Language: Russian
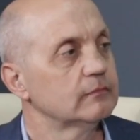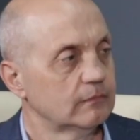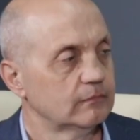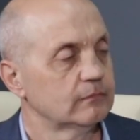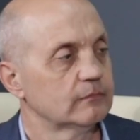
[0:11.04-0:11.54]
Сергей
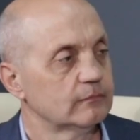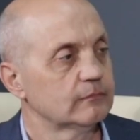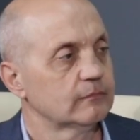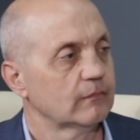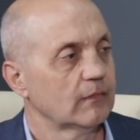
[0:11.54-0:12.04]

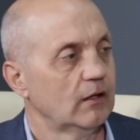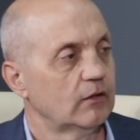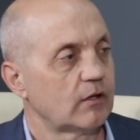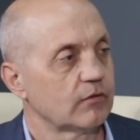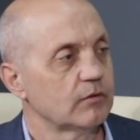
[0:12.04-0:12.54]
Константинович.
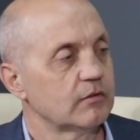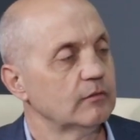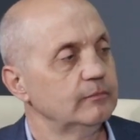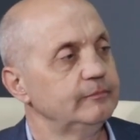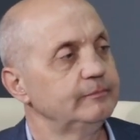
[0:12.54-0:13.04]
Здравствуйте. Рад
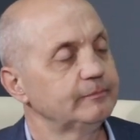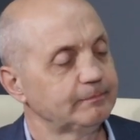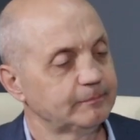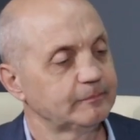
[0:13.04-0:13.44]
вас видеть.